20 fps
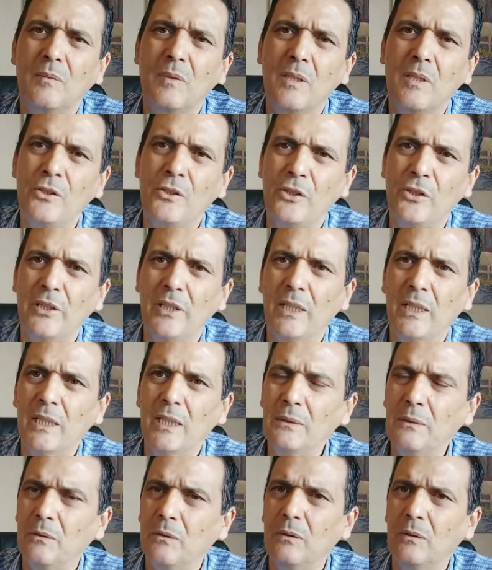
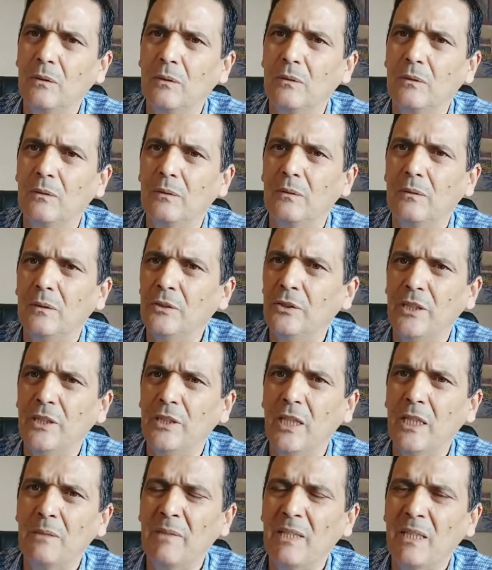الجهاد
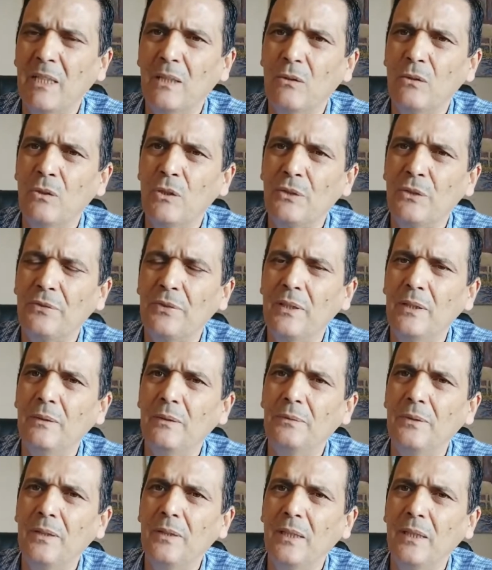الجهاد ما كيكونش في,
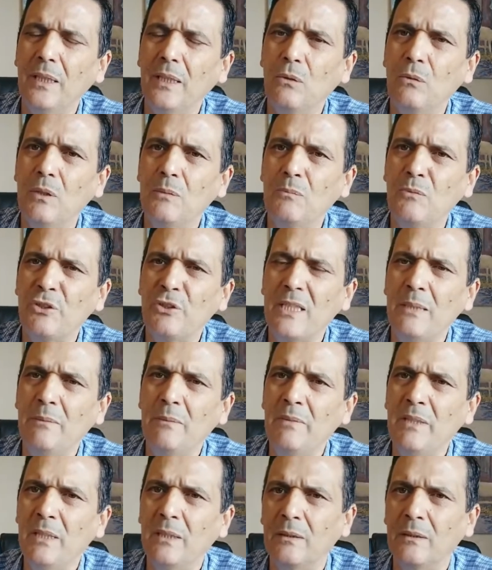في الاخوه
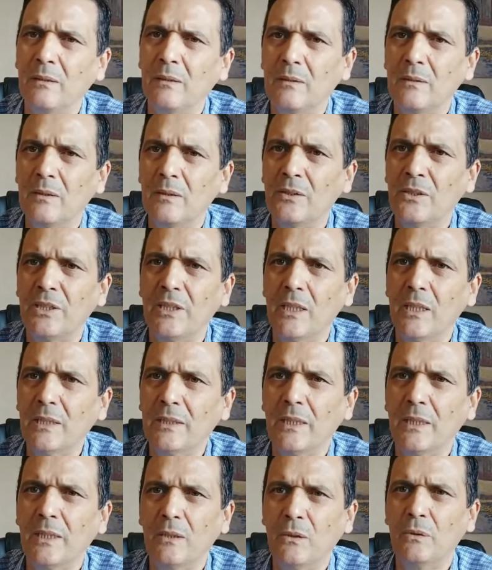المسلمين
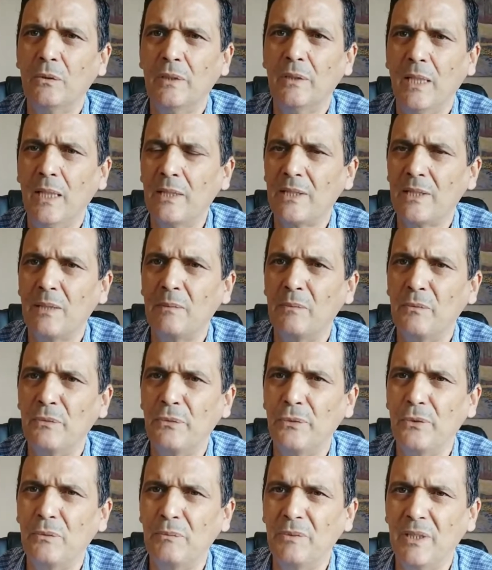الجهاد كيكون حسب
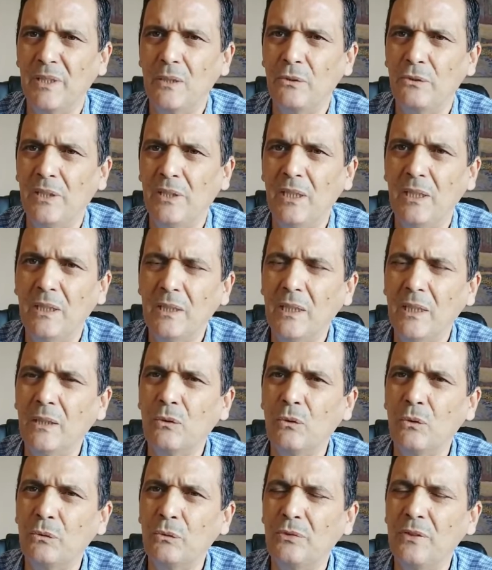مفهوم ديالو الديني
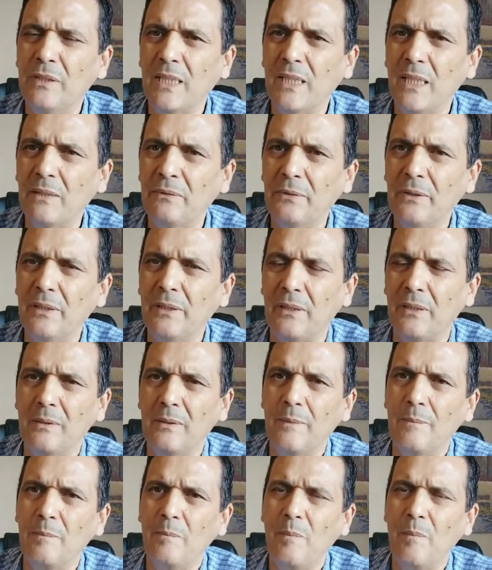كيكون في الكافر
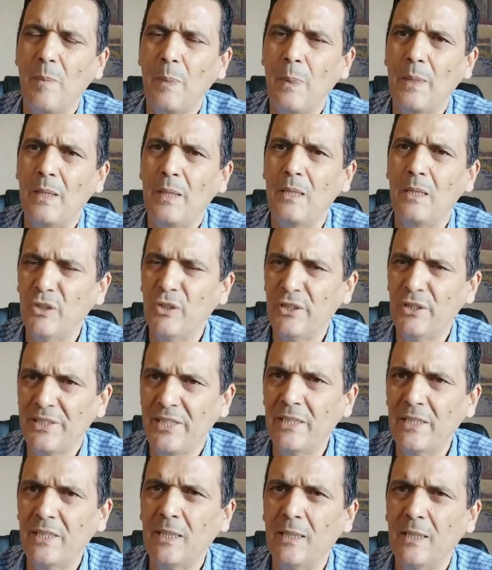
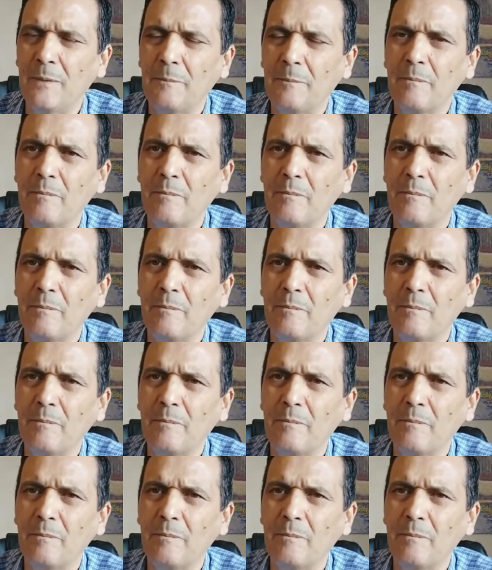المعتدي